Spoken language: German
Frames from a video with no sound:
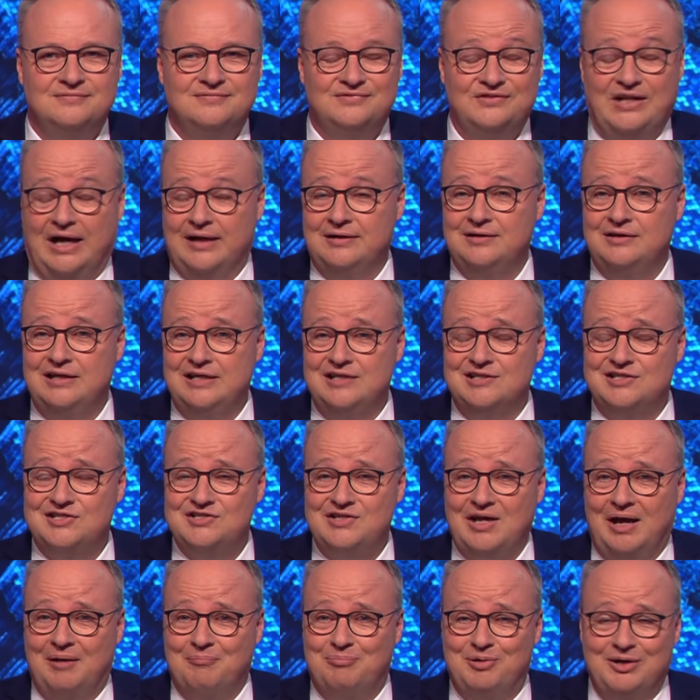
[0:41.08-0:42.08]
Dann
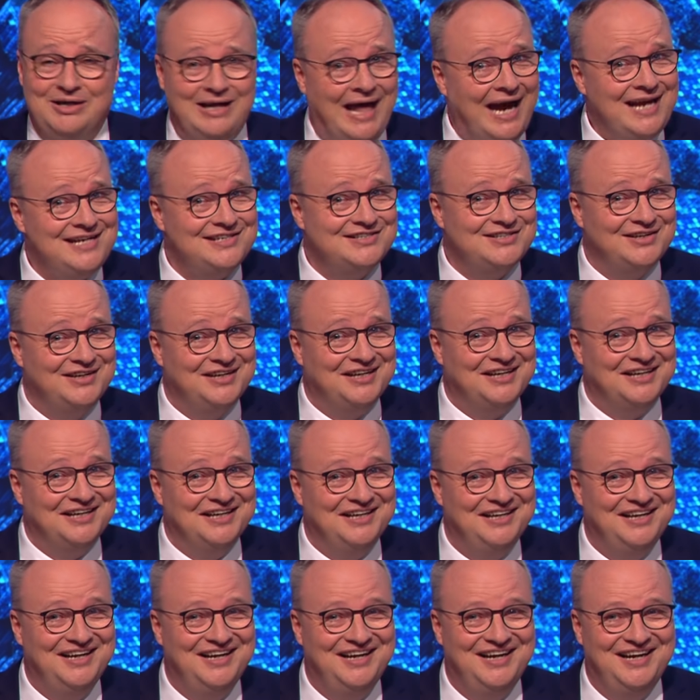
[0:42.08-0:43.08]
ist er pleite.
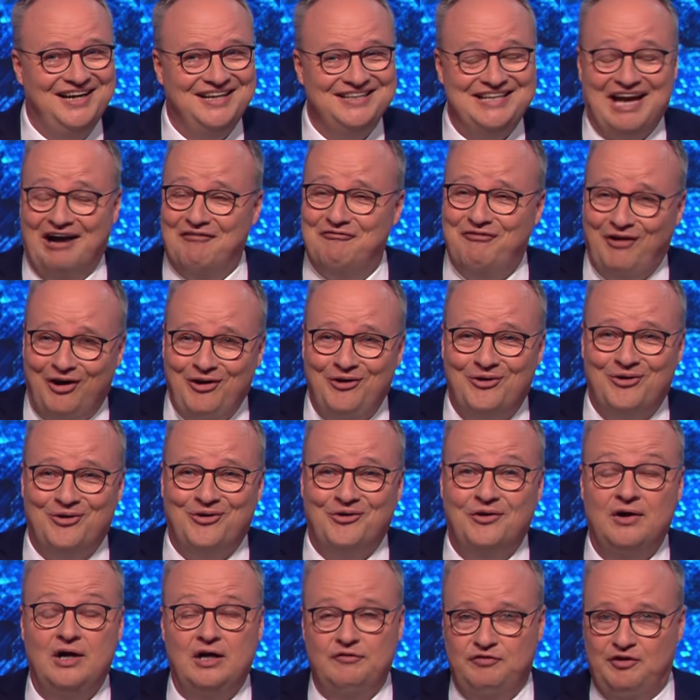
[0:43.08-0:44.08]
Ja,
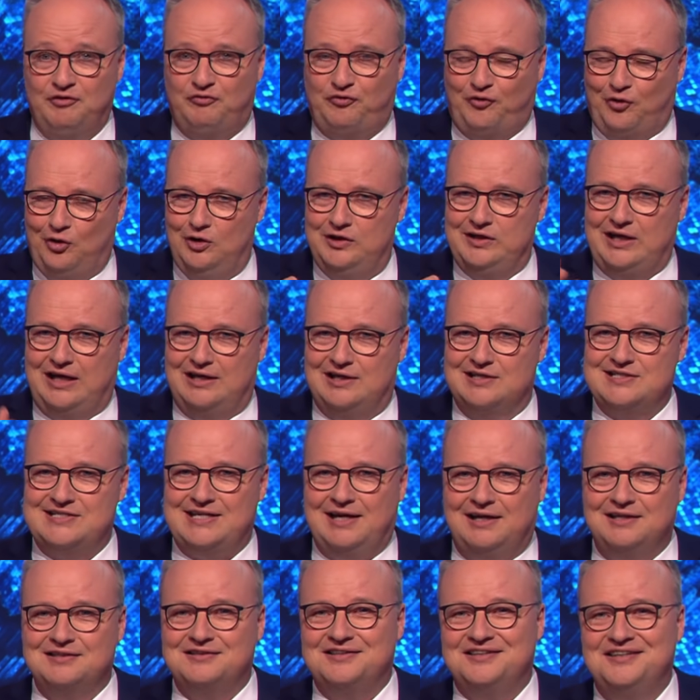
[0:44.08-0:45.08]
Wollo, wie fröhlich er das
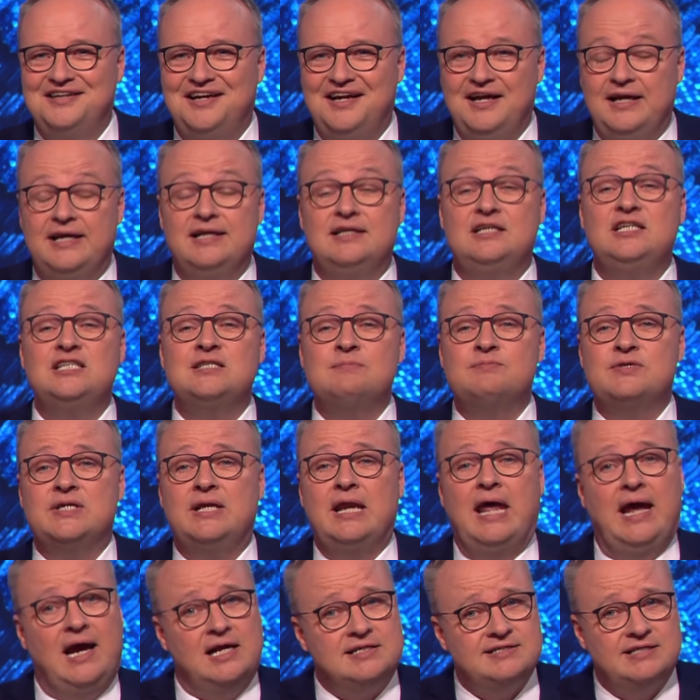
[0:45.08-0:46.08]
sagt. In diesem
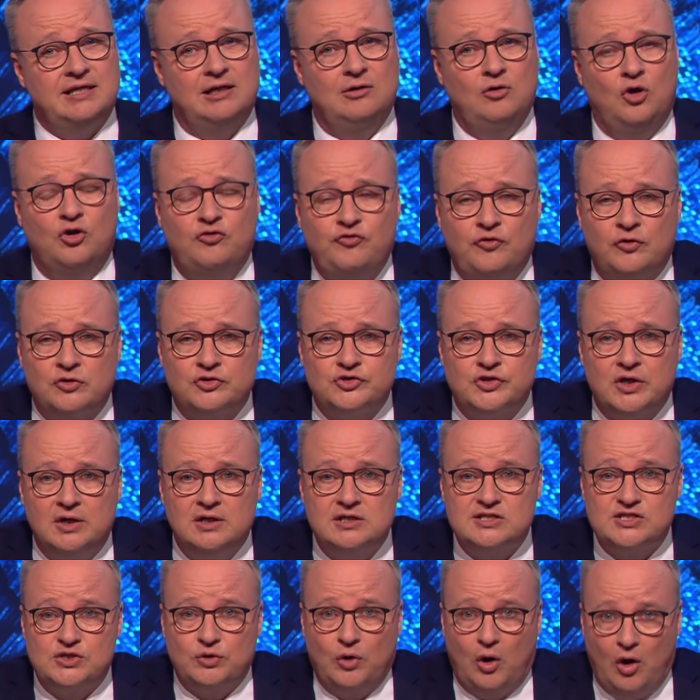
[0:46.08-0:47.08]
Sinne herzlichen Glückwunsch
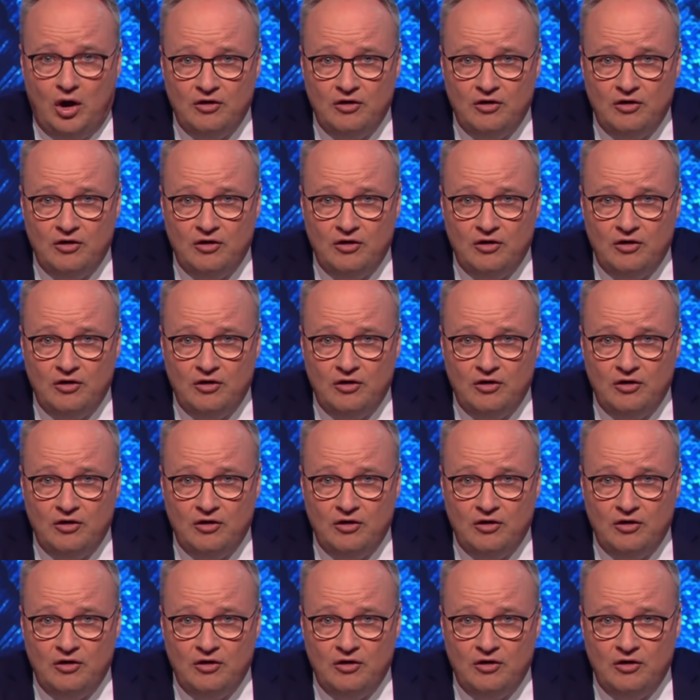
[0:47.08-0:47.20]
zur